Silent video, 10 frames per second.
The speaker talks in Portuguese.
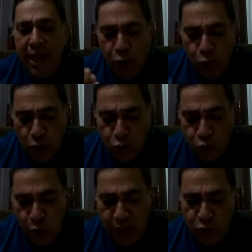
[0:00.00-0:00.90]
em nossos
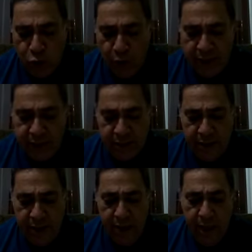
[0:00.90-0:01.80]
corações.
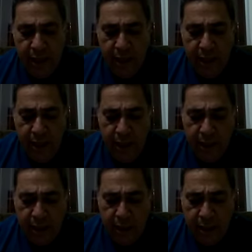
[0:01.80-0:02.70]

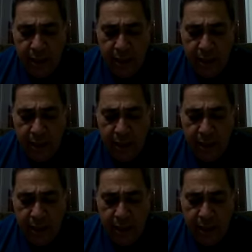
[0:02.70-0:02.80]
E